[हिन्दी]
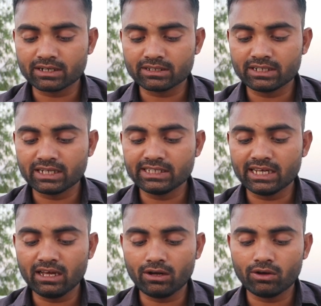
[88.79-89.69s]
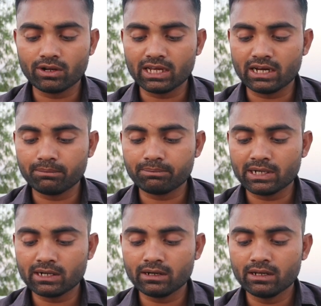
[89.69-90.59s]
कर दी गई है और यहाँ
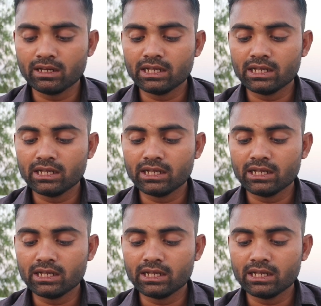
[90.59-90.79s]
पर